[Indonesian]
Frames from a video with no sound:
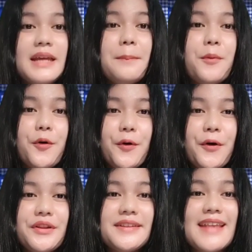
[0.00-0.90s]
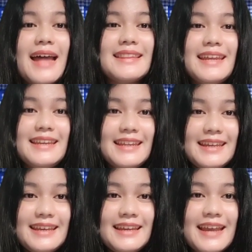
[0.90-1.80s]
Walaupun saat
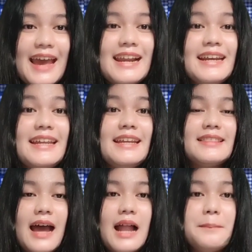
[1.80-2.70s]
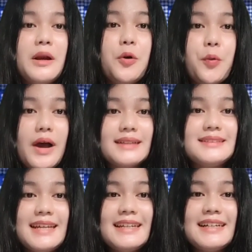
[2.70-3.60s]
ini era digital meluas
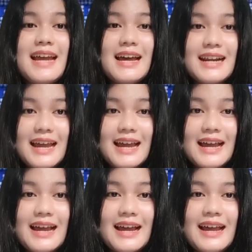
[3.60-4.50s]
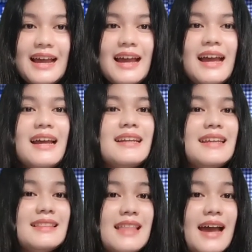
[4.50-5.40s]
di negara
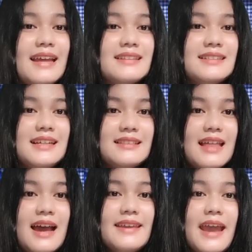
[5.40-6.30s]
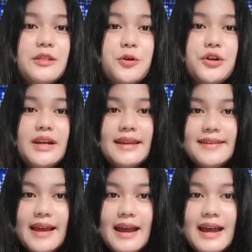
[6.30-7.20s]
kita yang tercinta yaitu
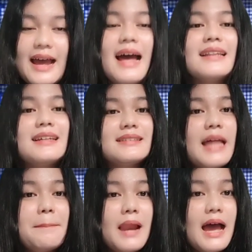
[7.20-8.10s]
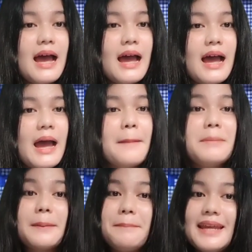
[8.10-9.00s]
Indonesia, tetaplah
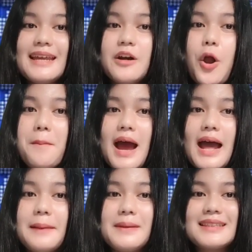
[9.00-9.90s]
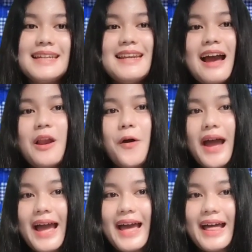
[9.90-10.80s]
berpikir global, bertindak
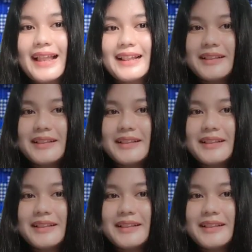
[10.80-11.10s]
lokal.